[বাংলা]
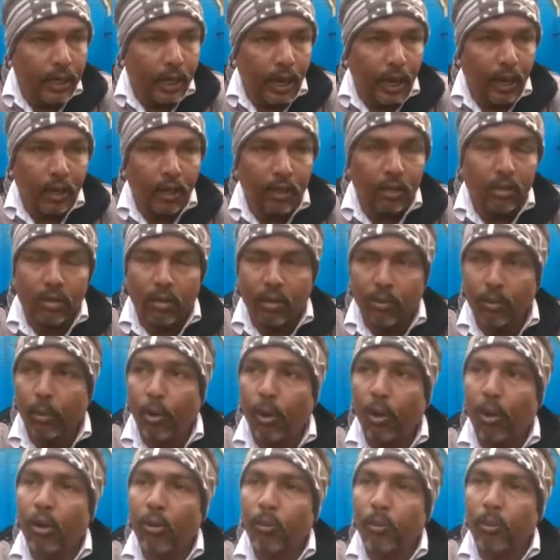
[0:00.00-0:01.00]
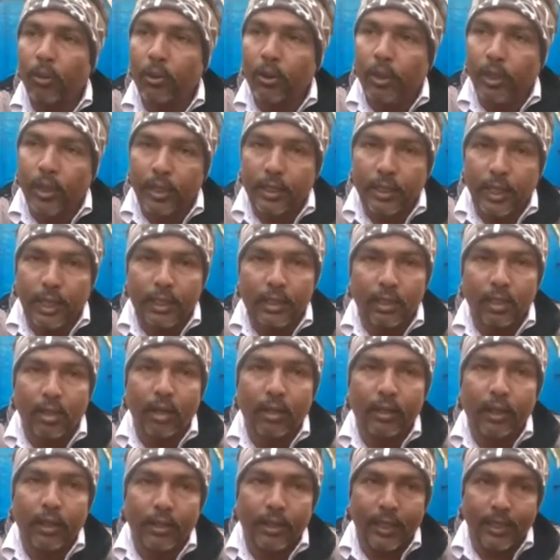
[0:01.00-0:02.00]
থেকে আগত বহরমপুর দিকে
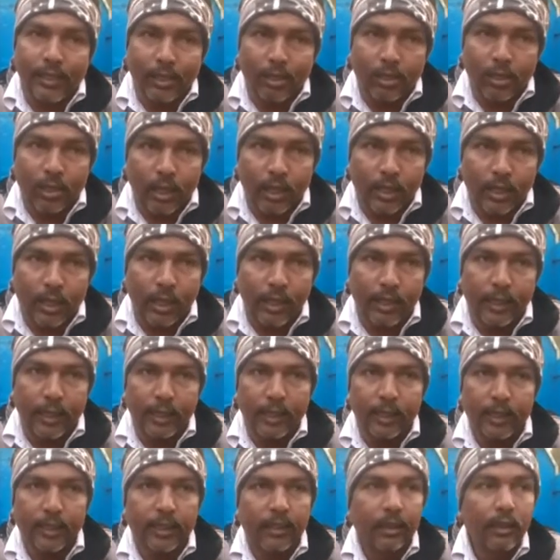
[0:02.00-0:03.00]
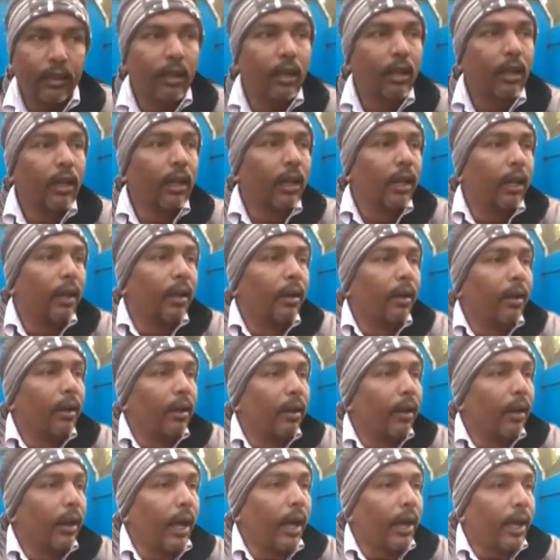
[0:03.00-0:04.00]
যাচ্ছিল একটা চারশো সাত গাড়ি
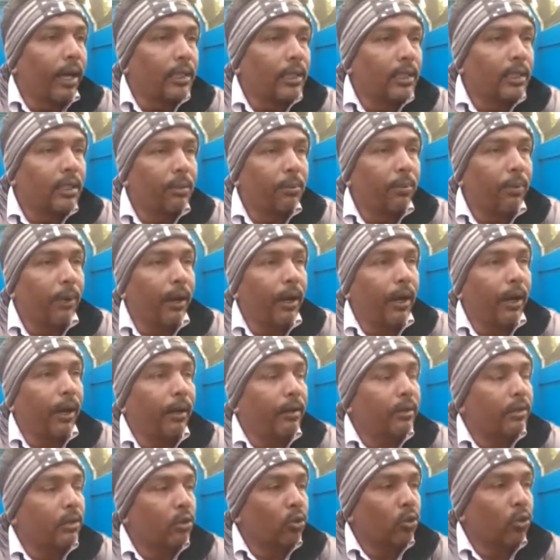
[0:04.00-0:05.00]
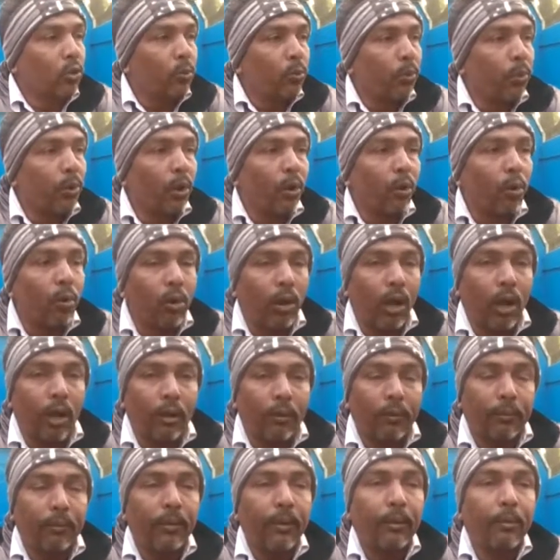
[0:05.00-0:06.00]
নাকাশিপাড়া যুগপুরে
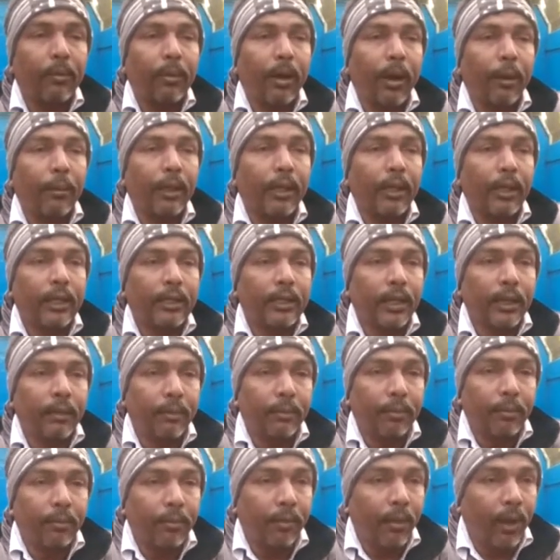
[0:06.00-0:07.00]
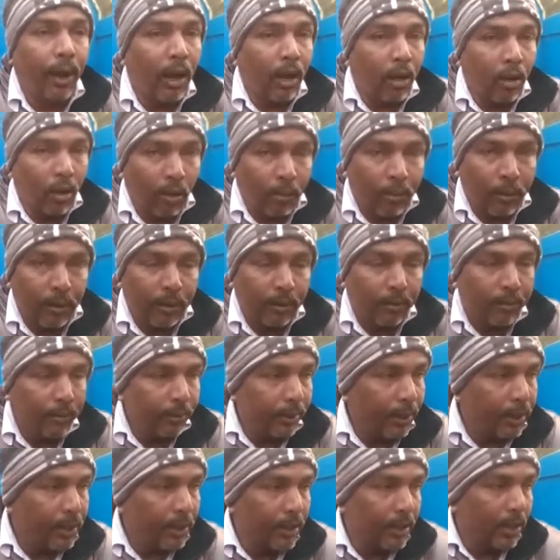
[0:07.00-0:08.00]
ওরা আমাদের যে ফায়ার ওভার
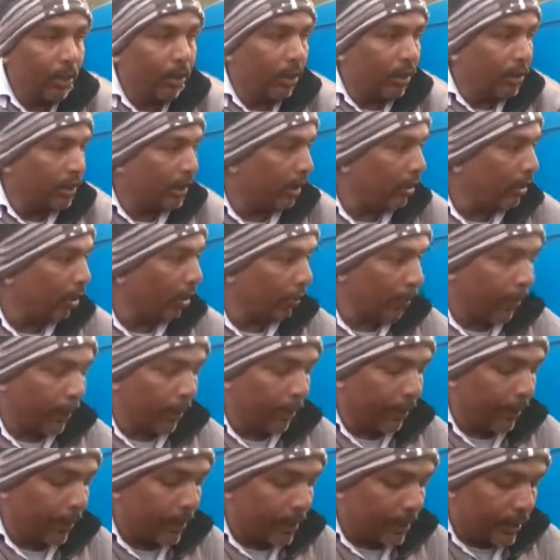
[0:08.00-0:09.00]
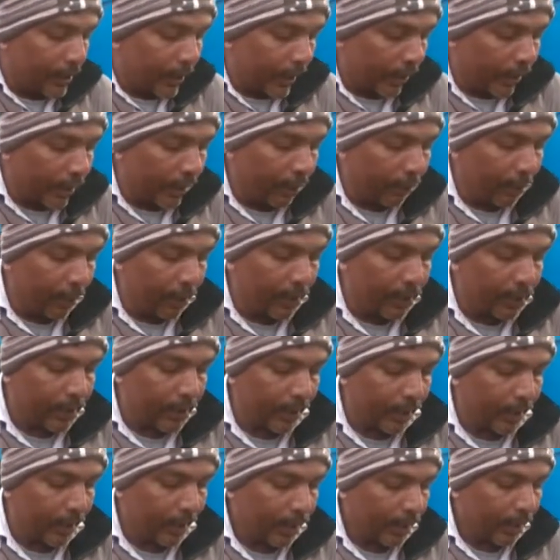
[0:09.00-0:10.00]
ব্রিজটা হয়েছে এই ওভার ব্রিজ থেকে নেমে
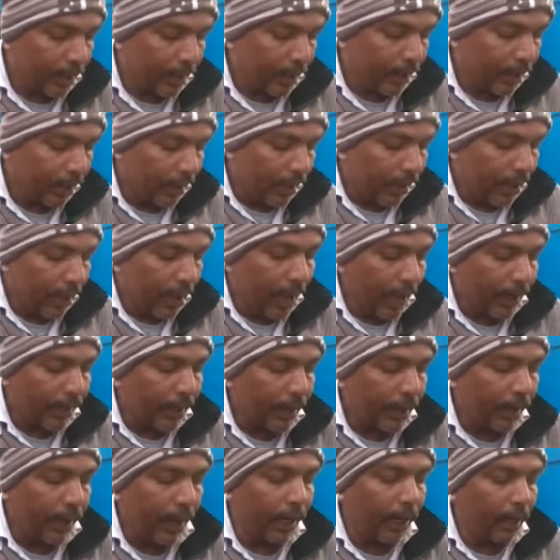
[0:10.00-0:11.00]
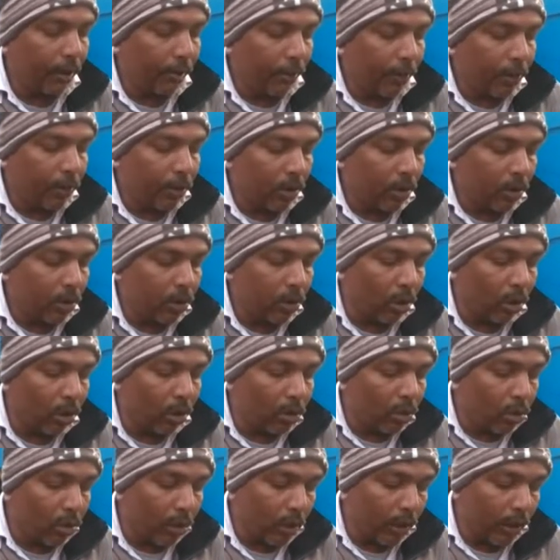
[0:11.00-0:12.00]
এসে একটা গাড়ির পিছনে
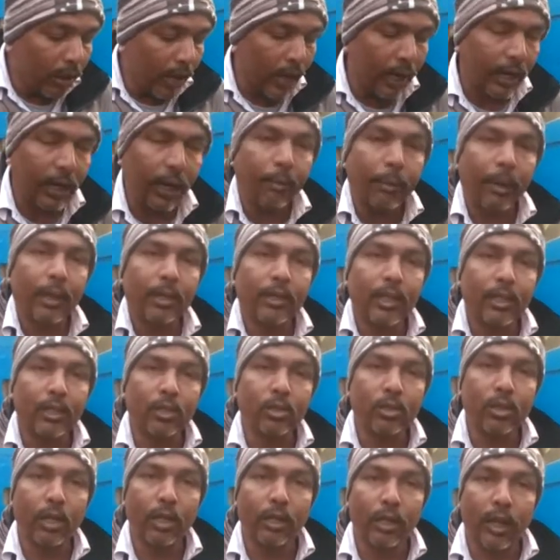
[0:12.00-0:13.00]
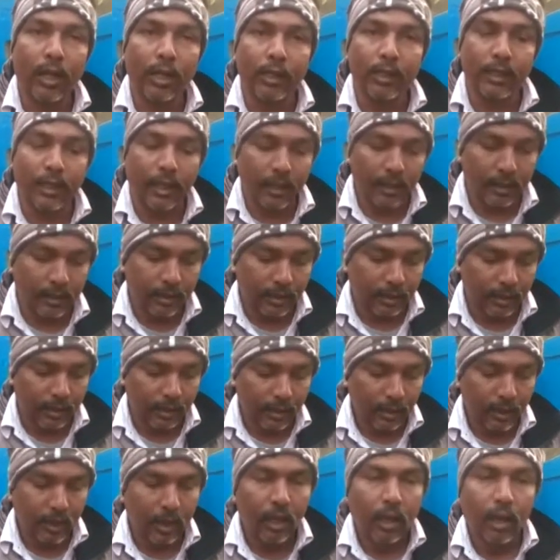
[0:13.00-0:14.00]
জরুরি ধাক্কা মারে চারশো সাত গাড়িটা
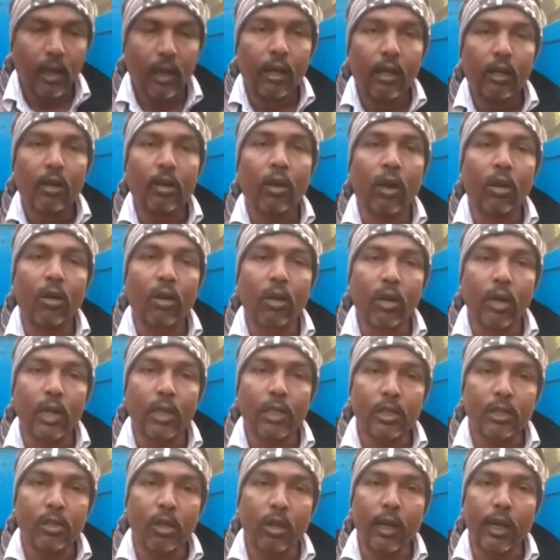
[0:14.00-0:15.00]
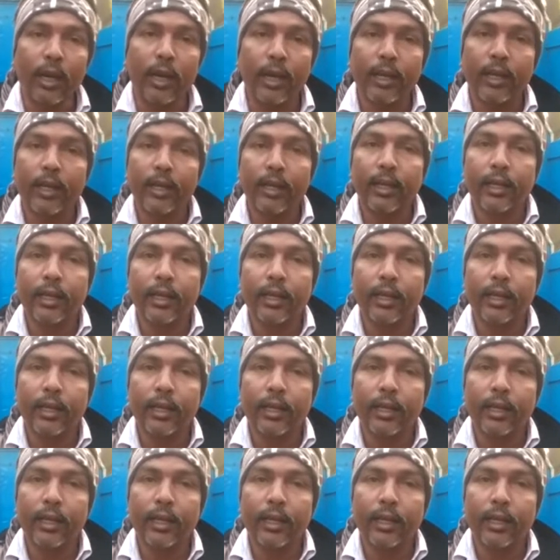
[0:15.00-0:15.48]
ঘটনাস্থলে